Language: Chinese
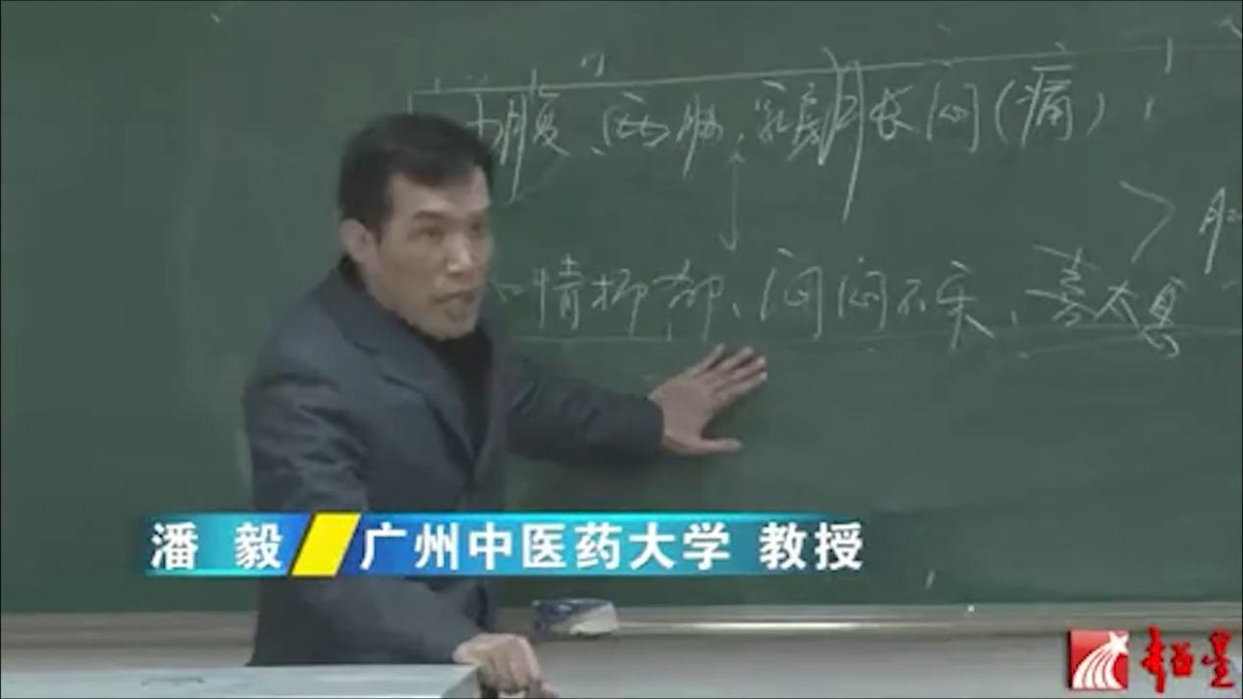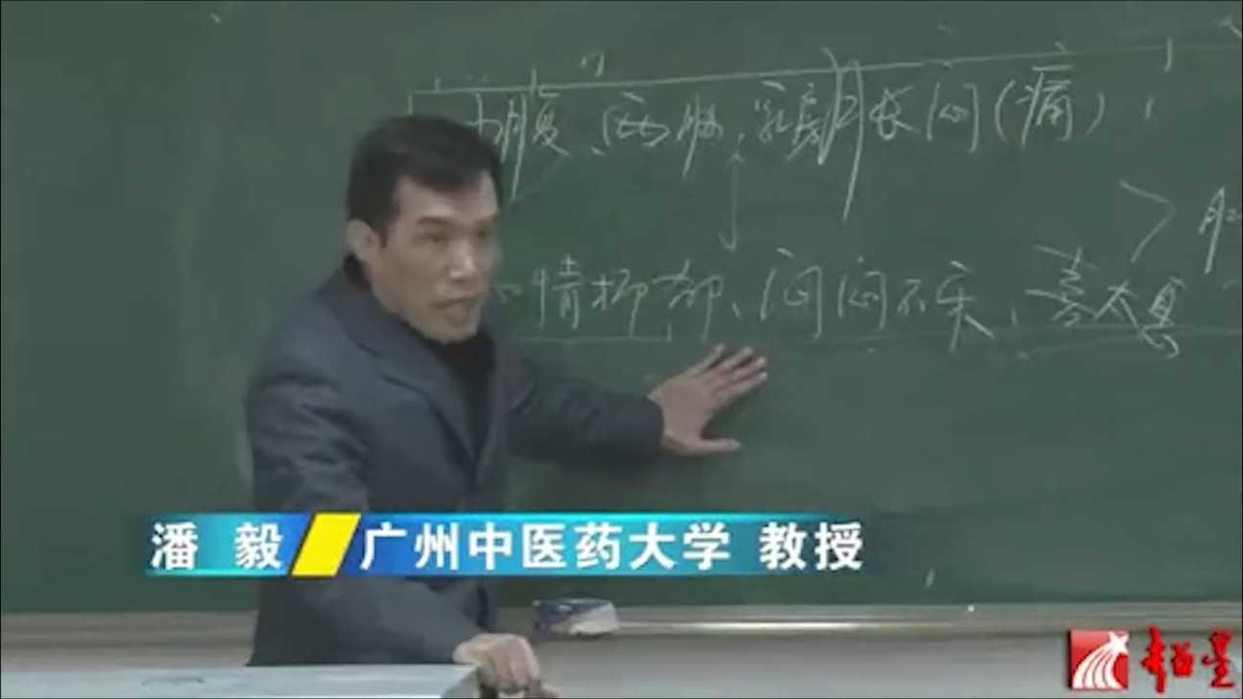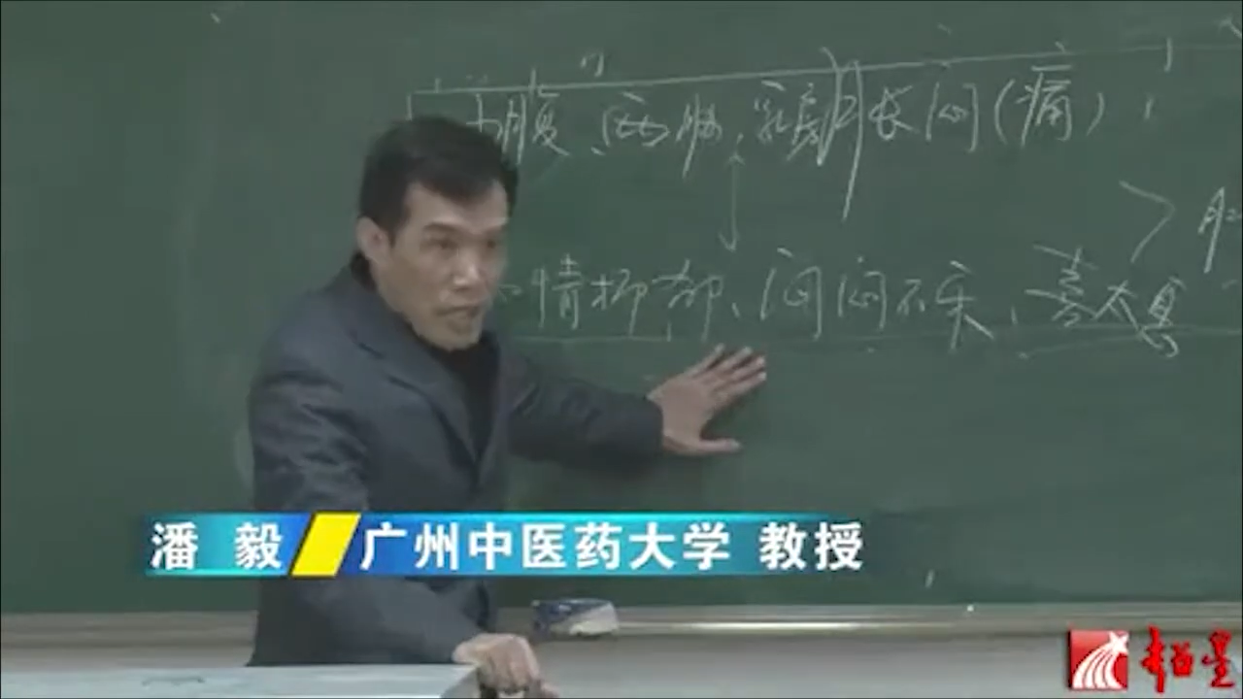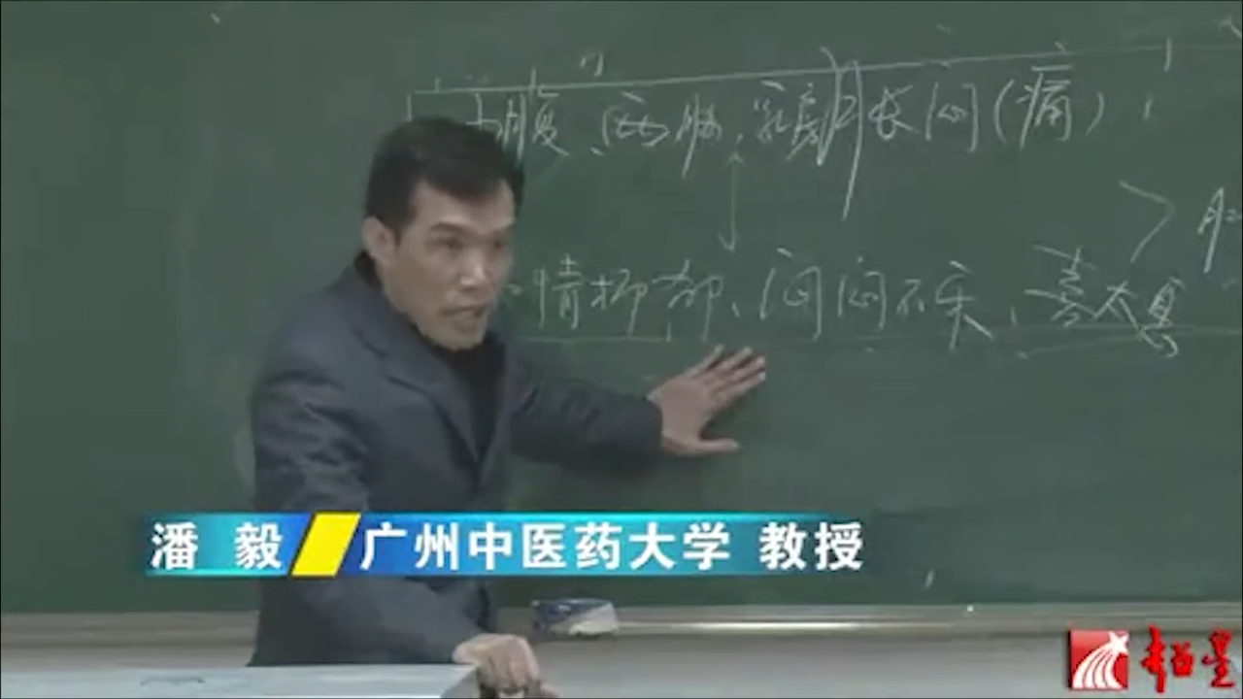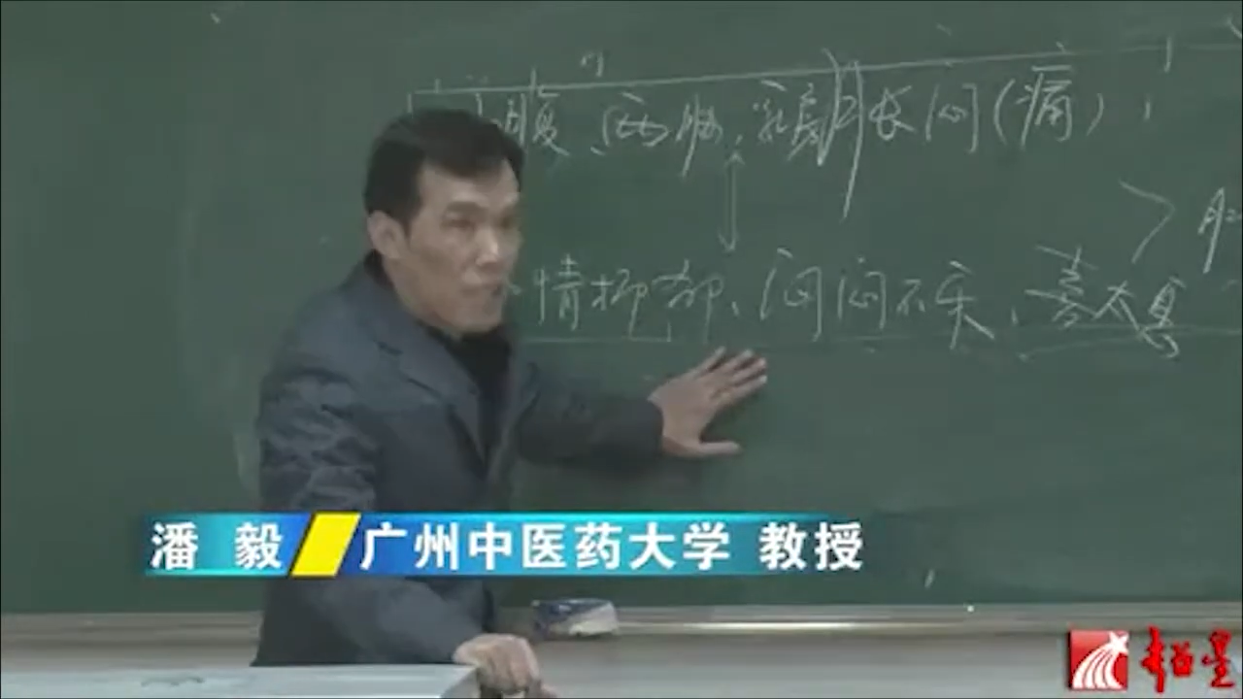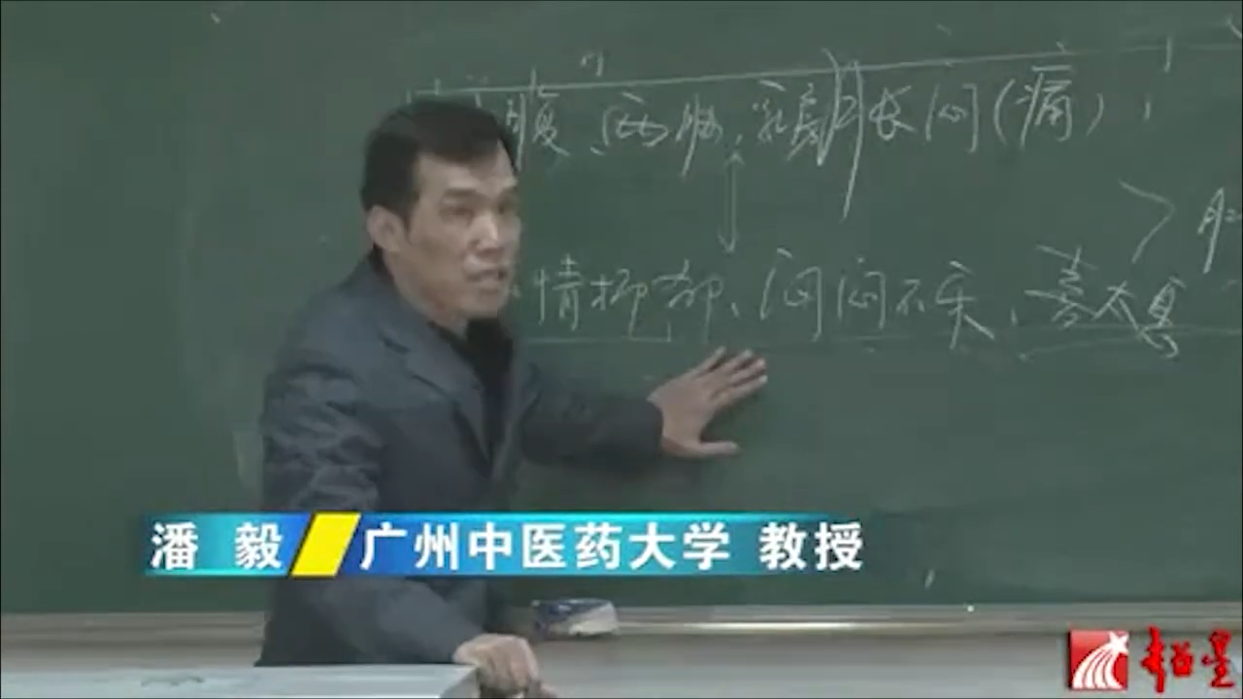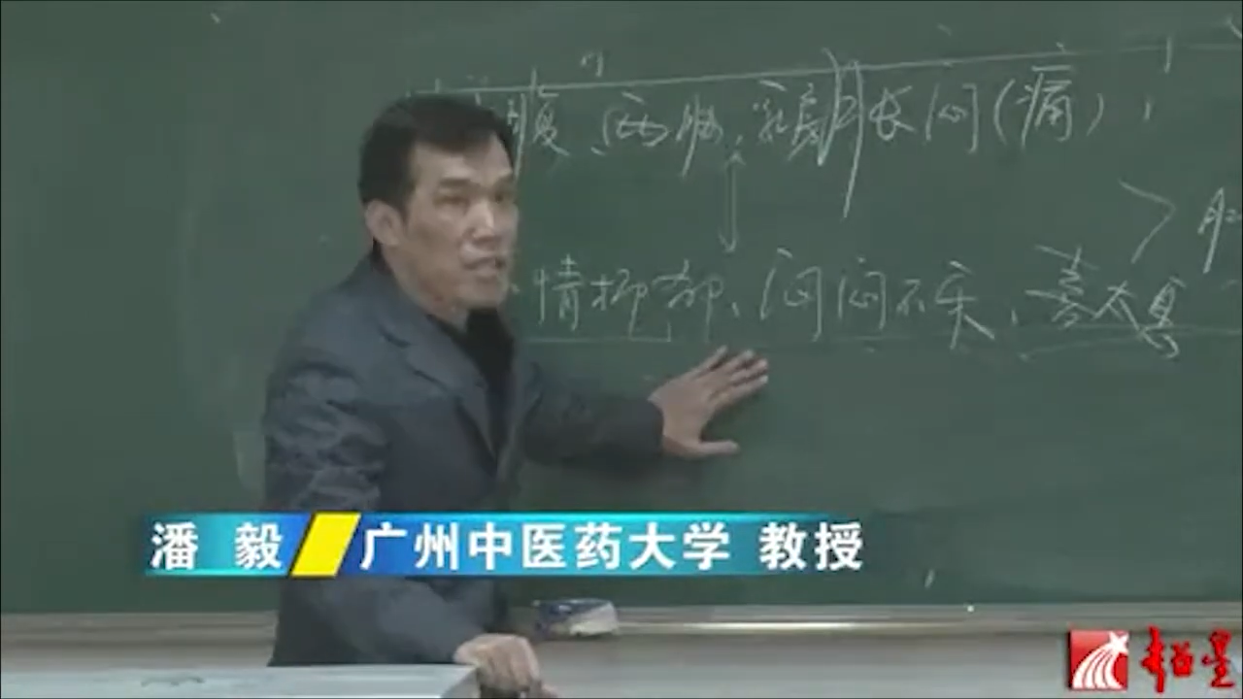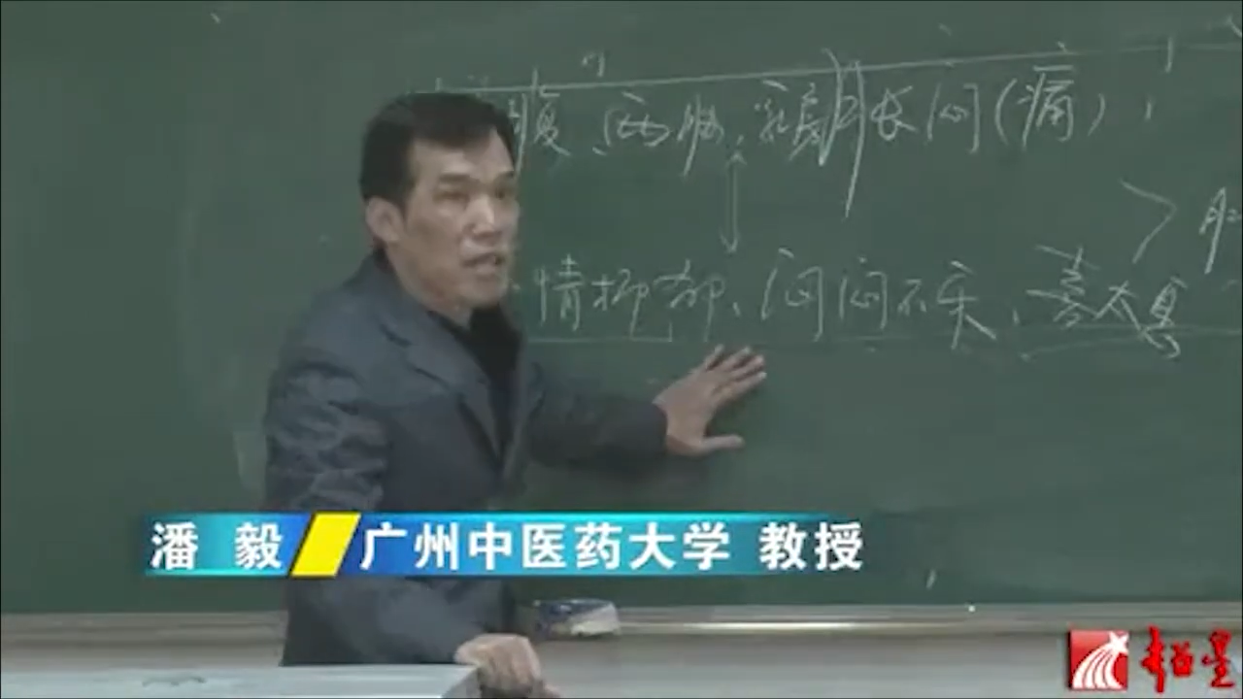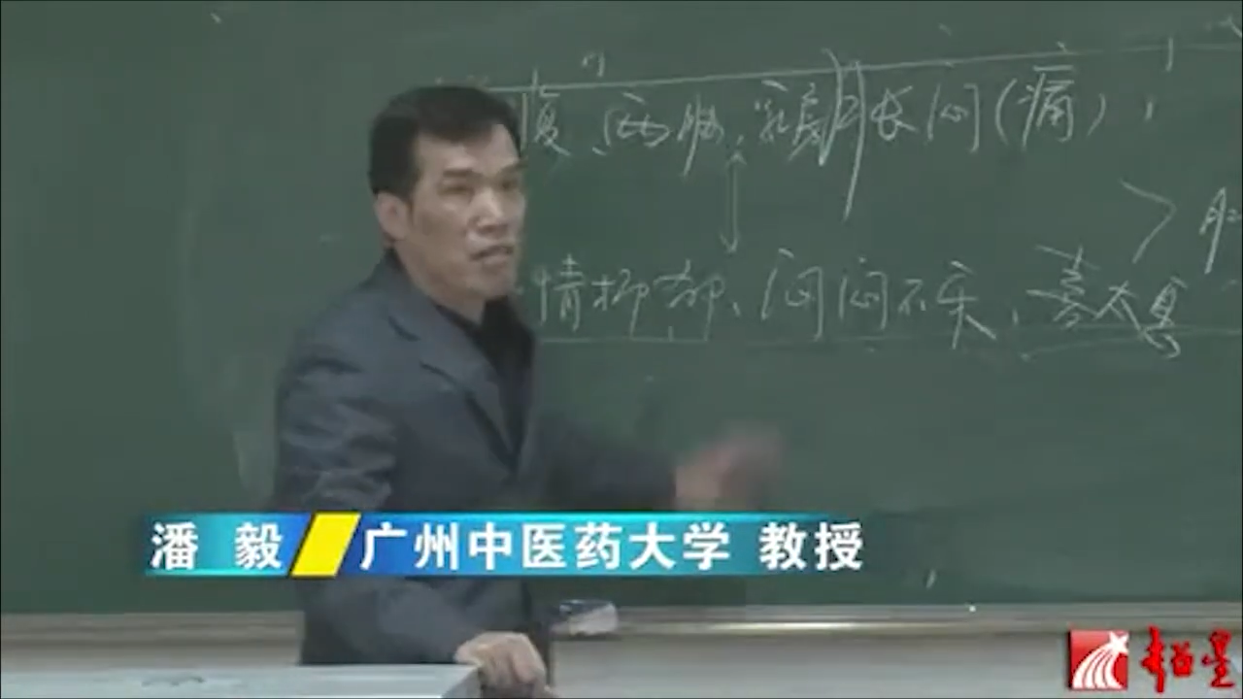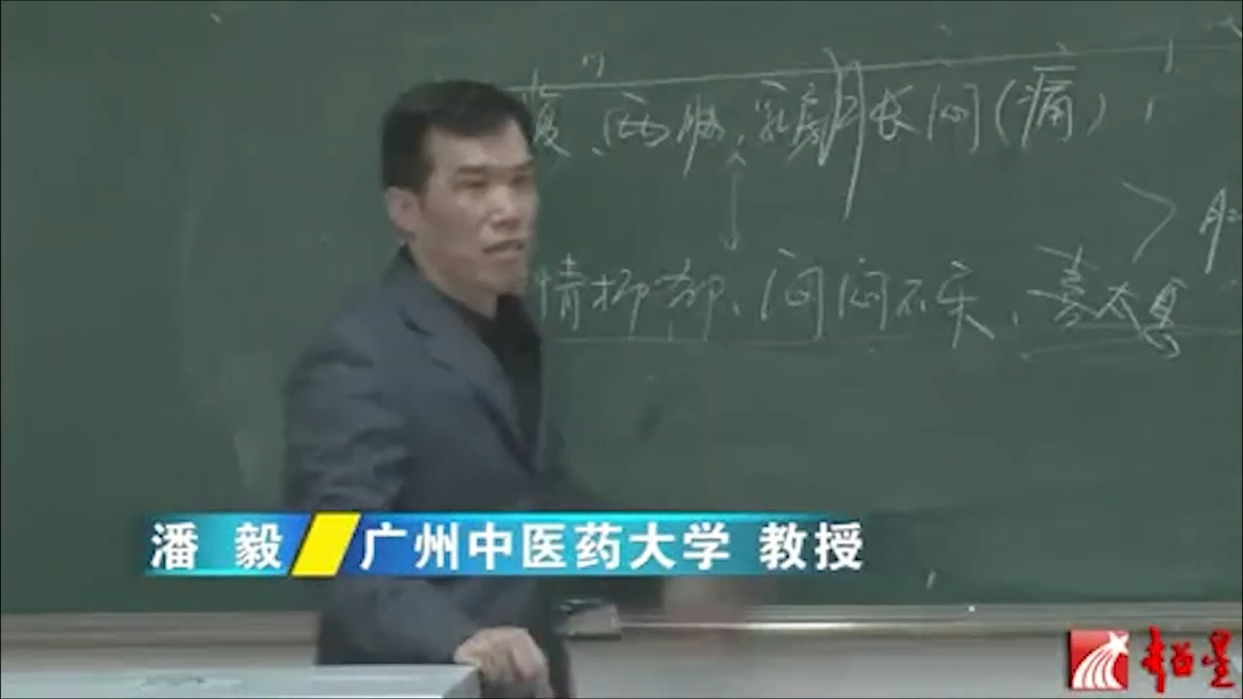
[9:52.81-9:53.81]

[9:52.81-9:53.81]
人其实也是这样，